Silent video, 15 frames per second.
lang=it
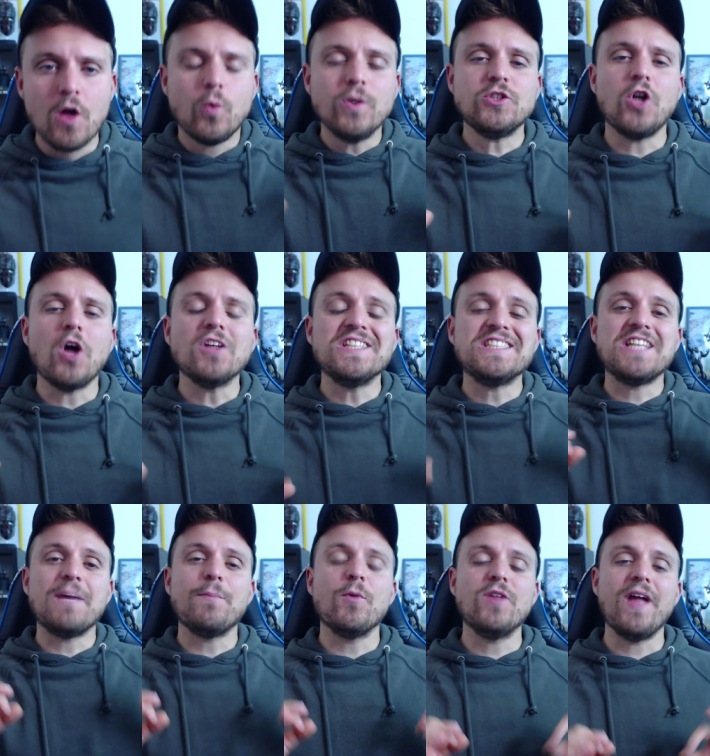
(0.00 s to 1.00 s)
Quest'oggi
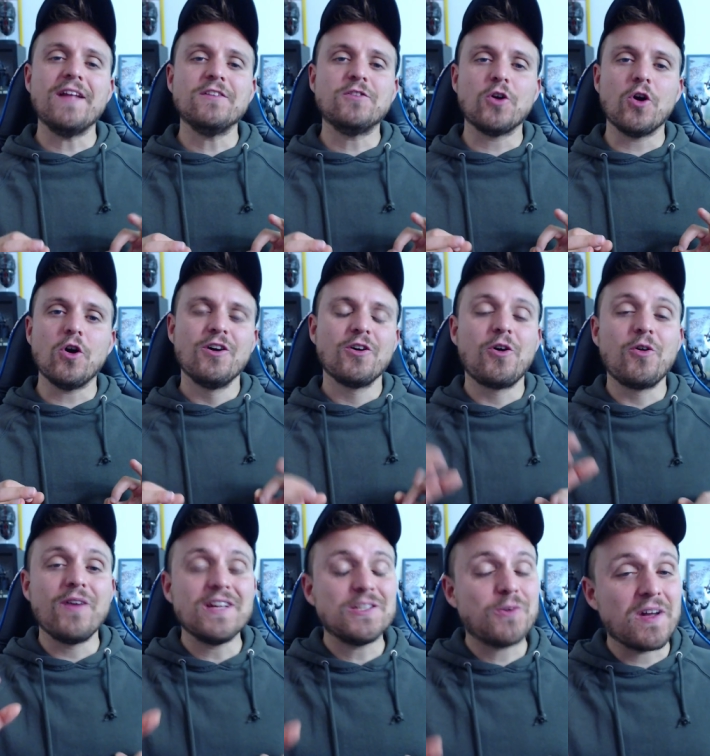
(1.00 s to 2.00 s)
siamo dentro con
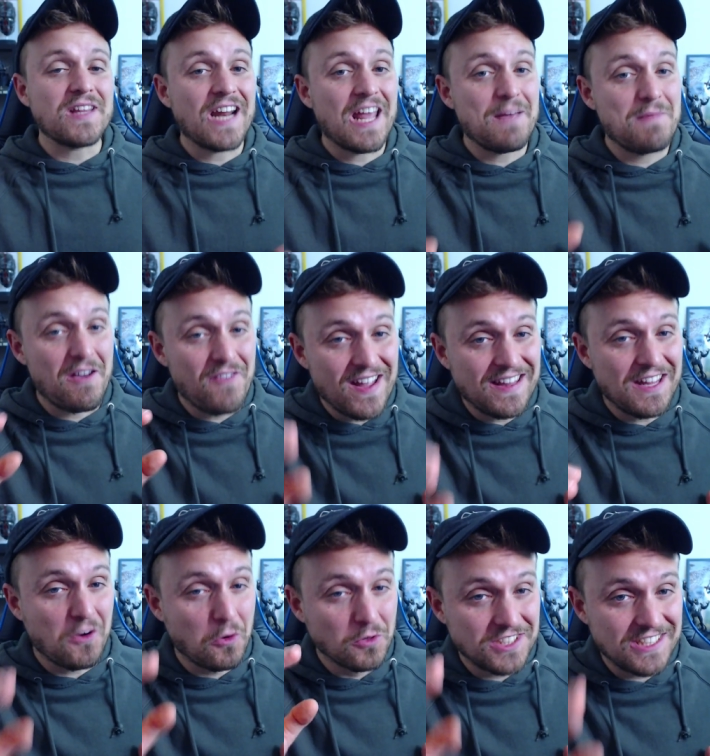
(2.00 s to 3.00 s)
una squadra che mi avete
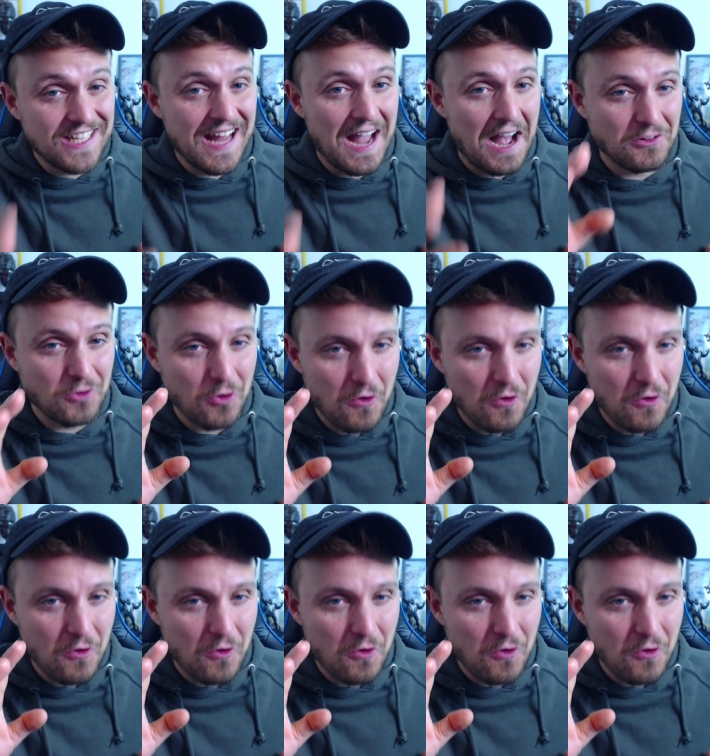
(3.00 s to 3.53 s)
consigliato